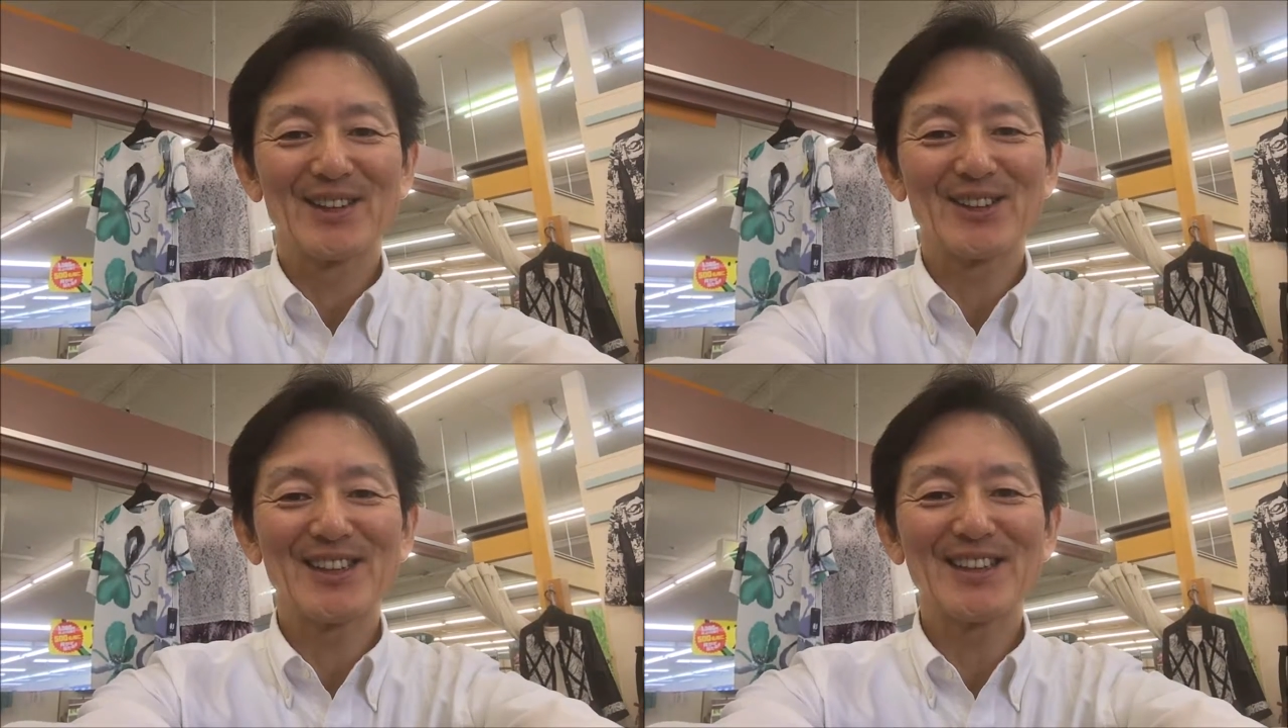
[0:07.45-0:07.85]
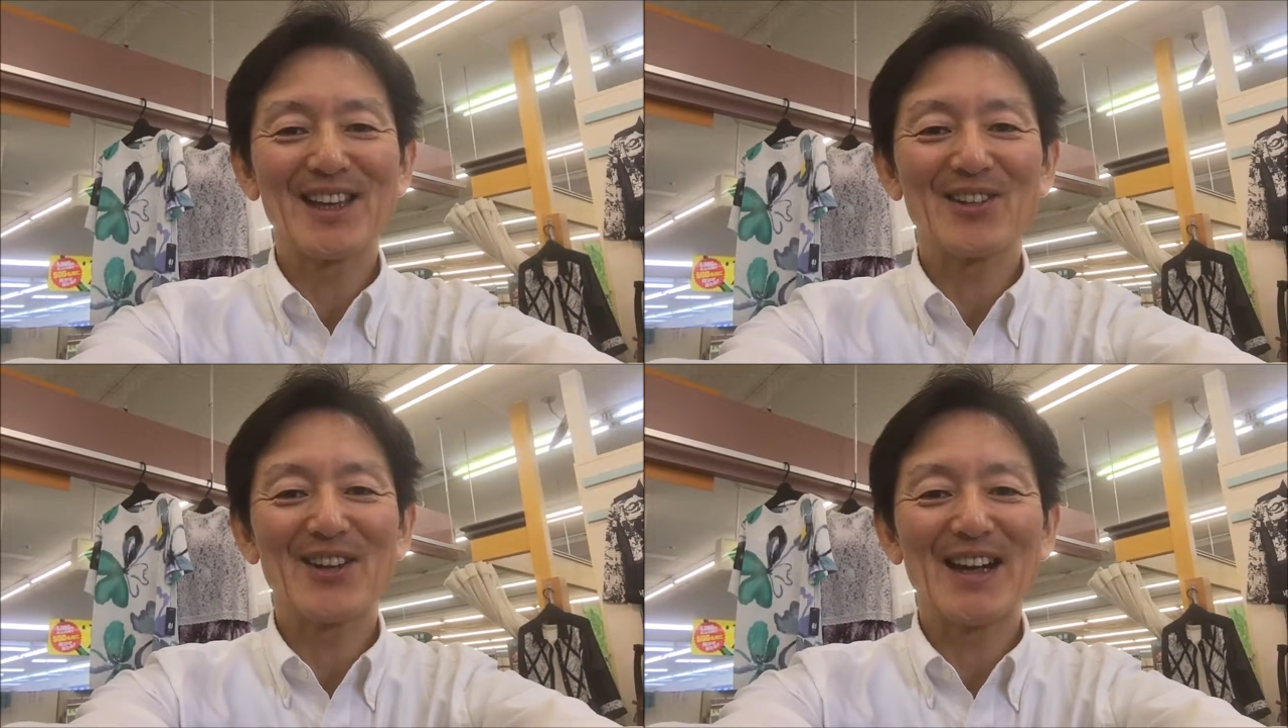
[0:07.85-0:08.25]
栃木
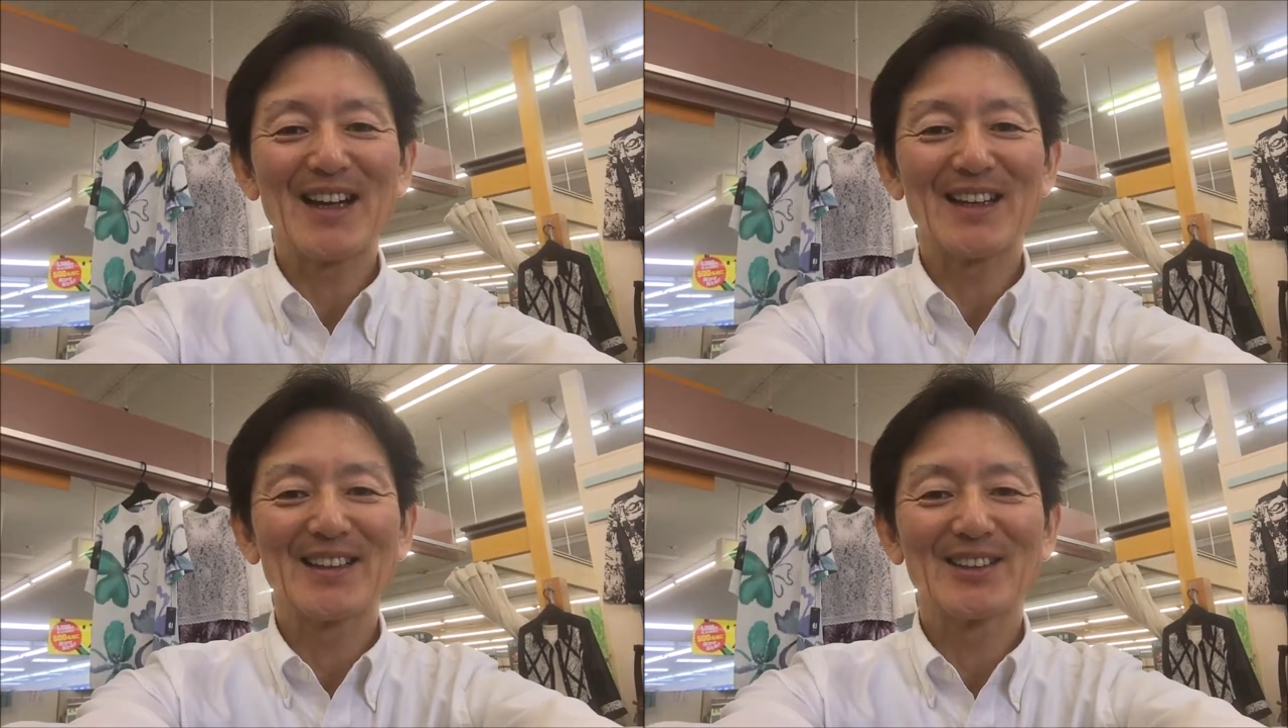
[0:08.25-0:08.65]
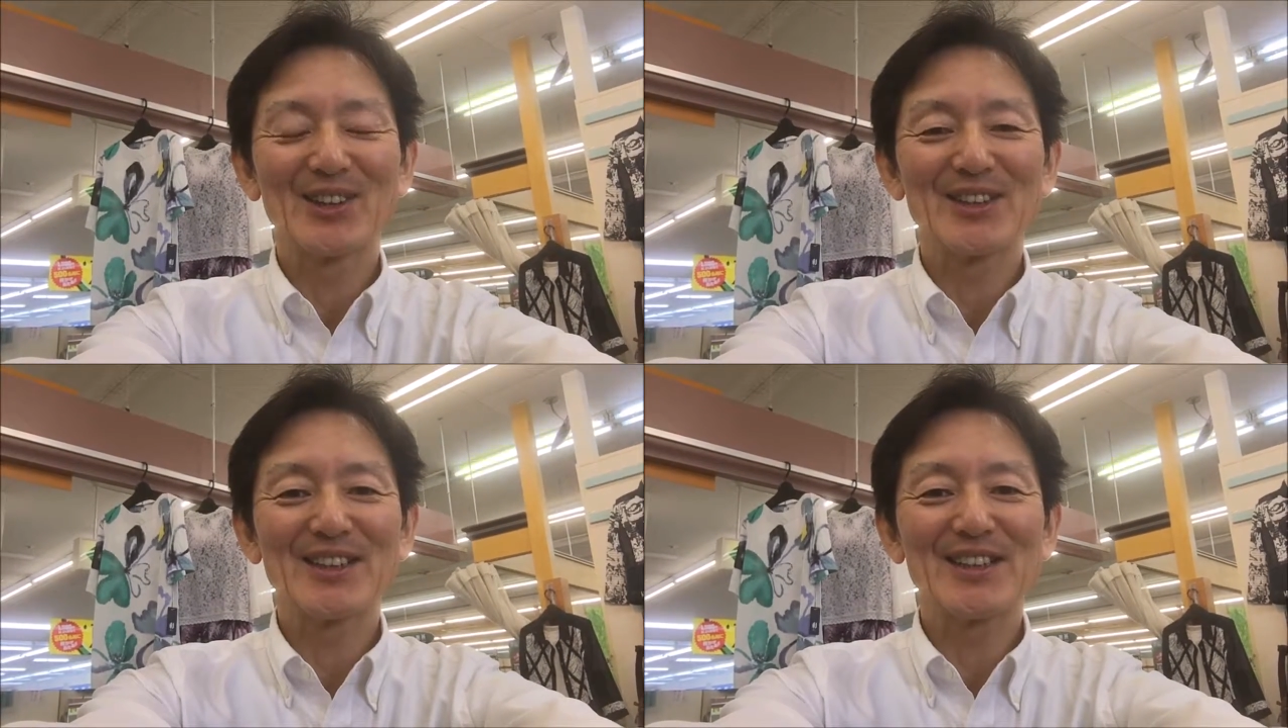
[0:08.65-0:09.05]
県は
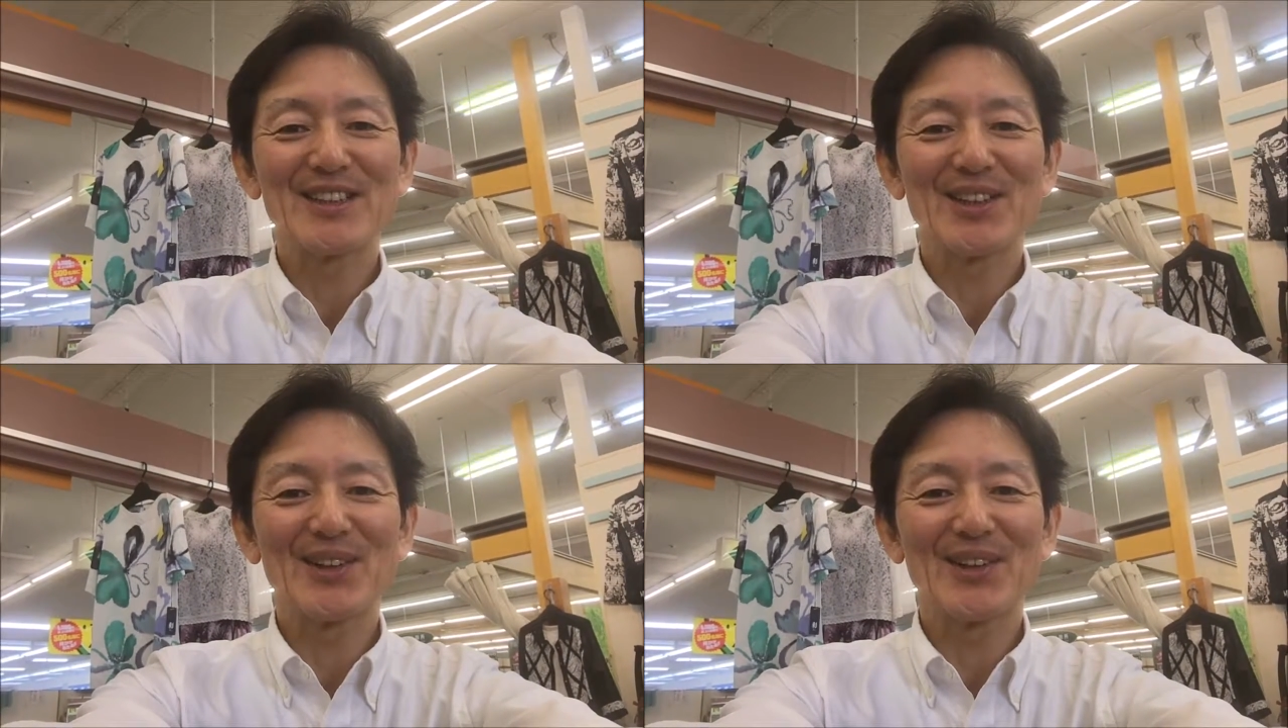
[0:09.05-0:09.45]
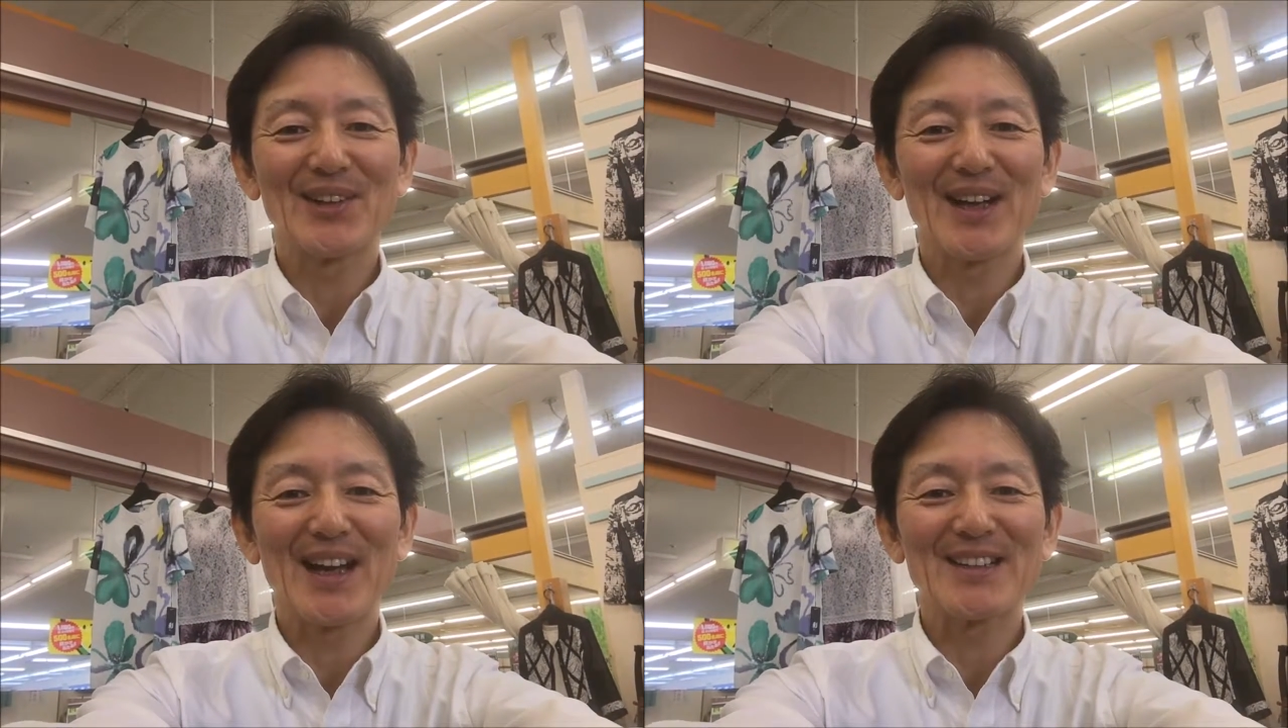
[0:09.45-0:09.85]
栃木市
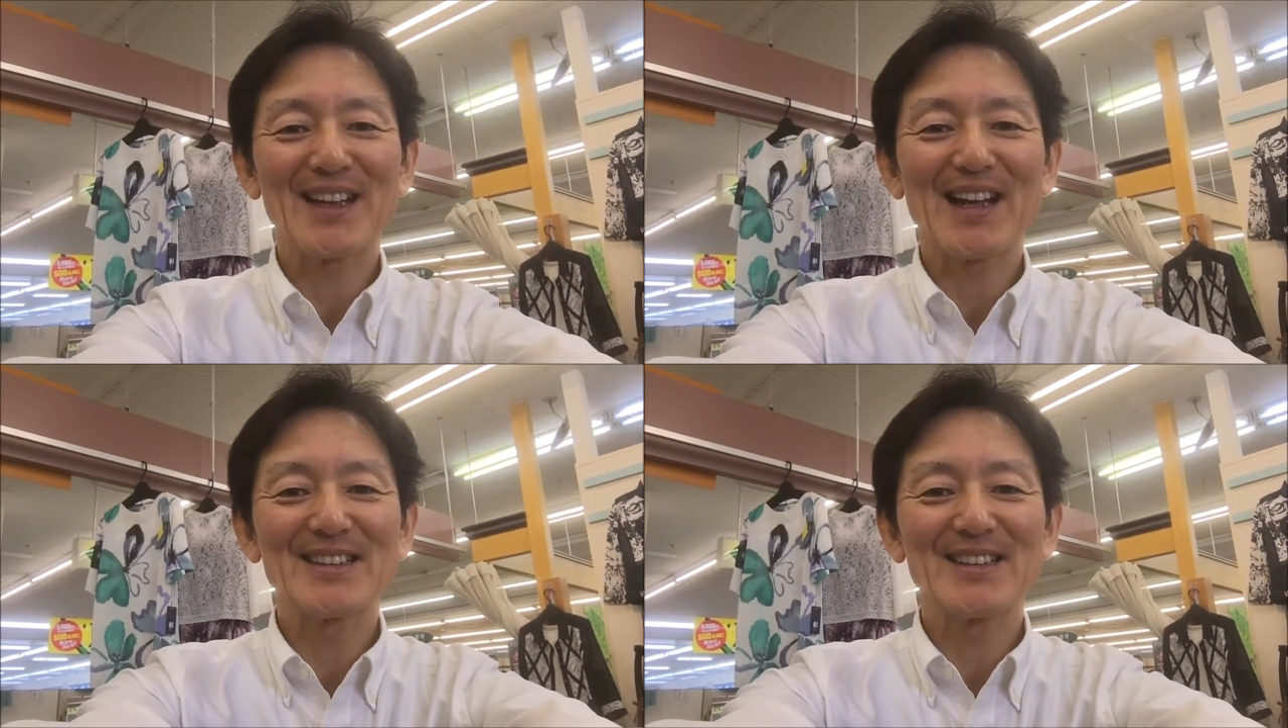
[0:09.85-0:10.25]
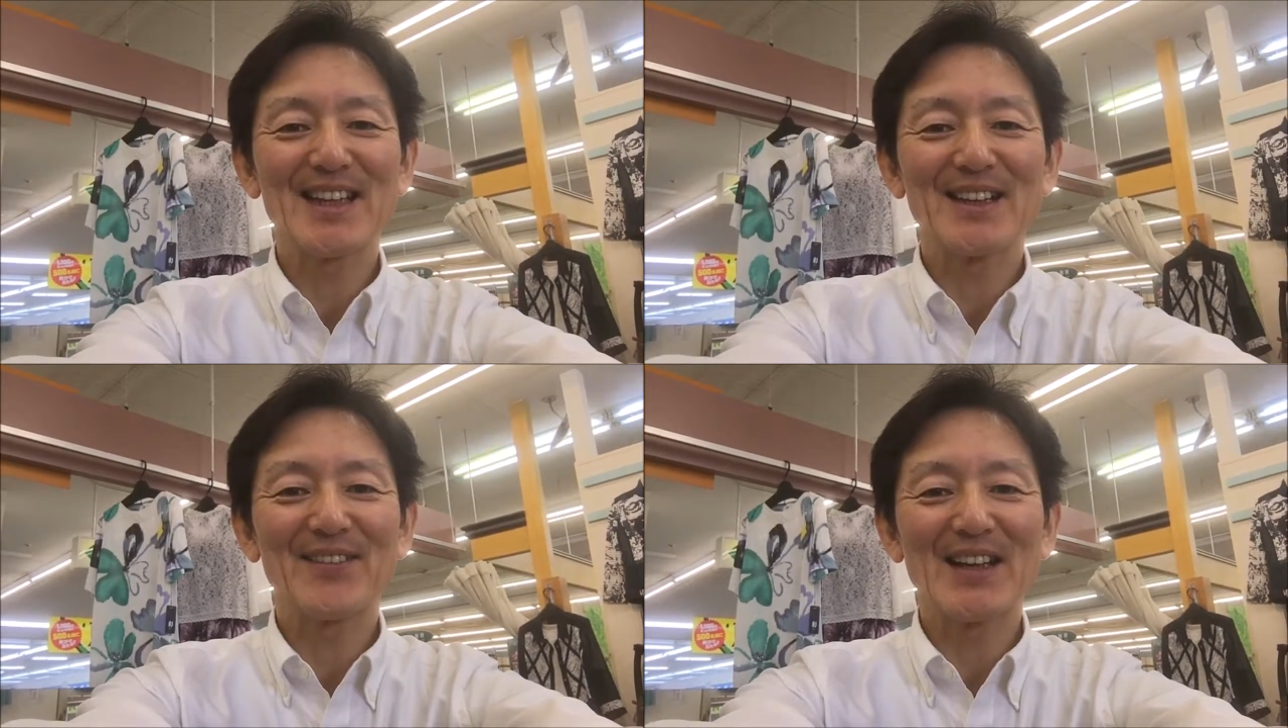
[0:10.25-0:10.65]
と足利市
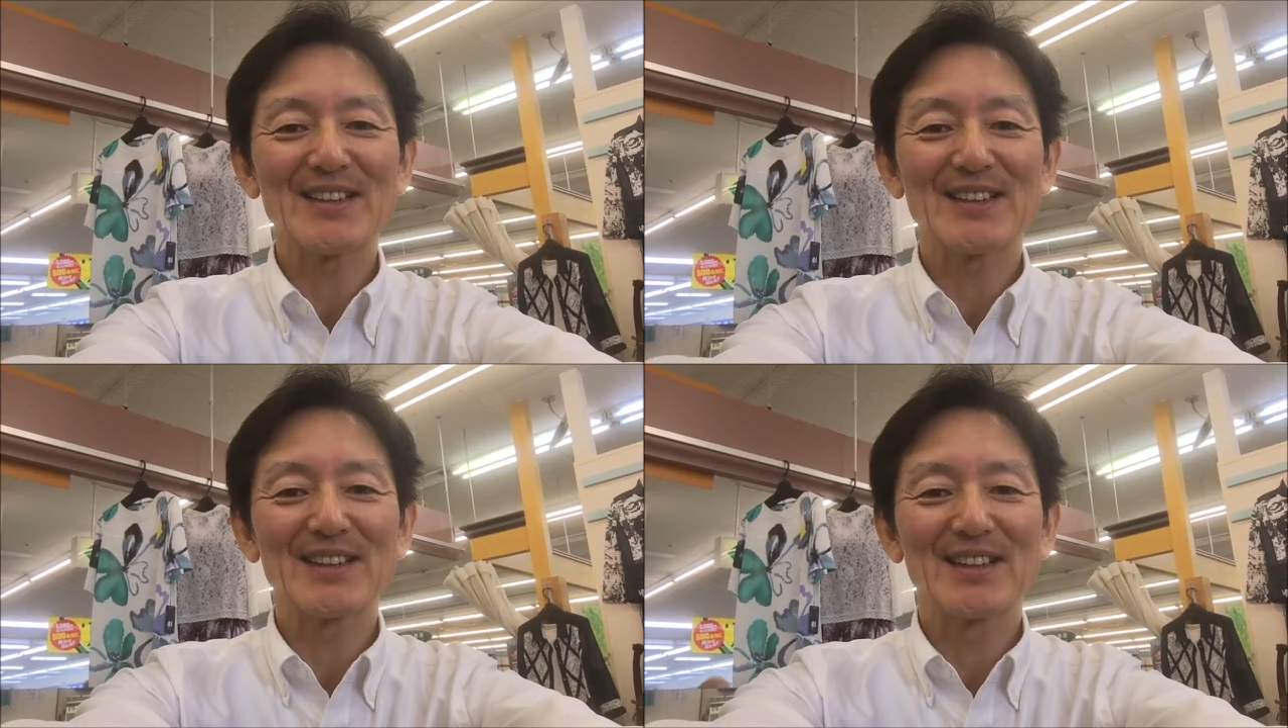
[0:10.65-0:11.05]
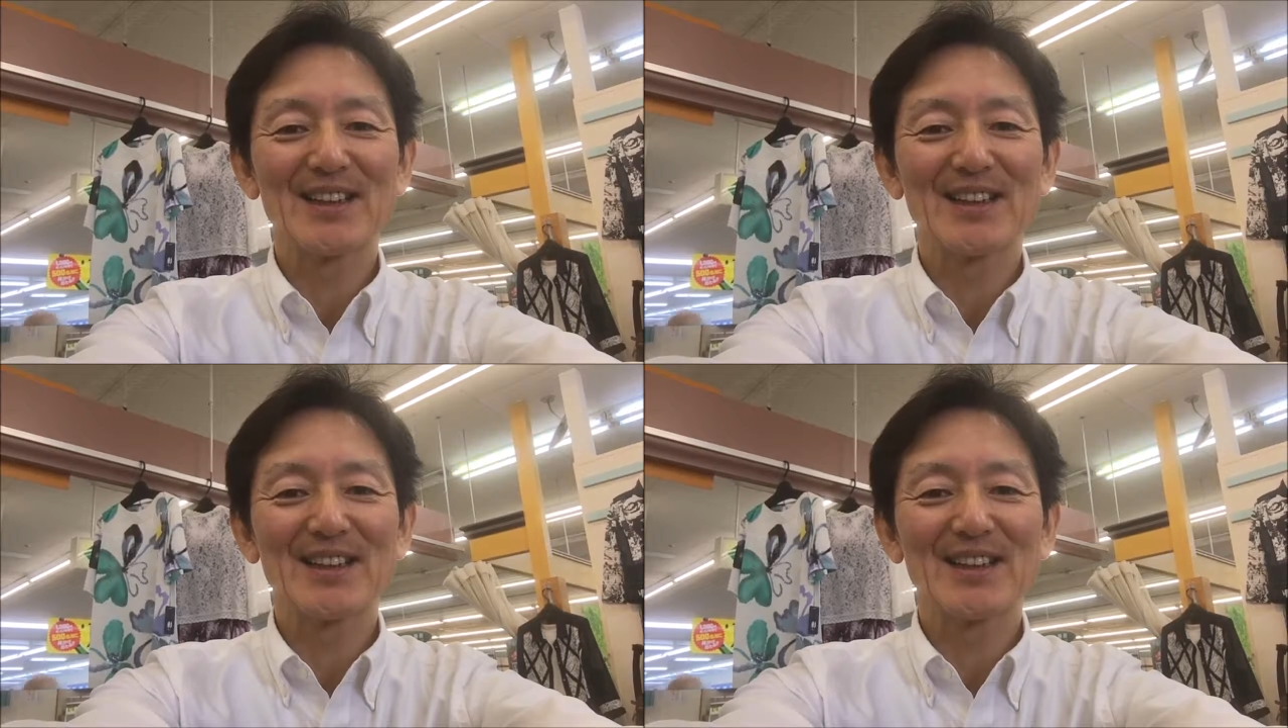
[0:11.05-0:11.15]
にあります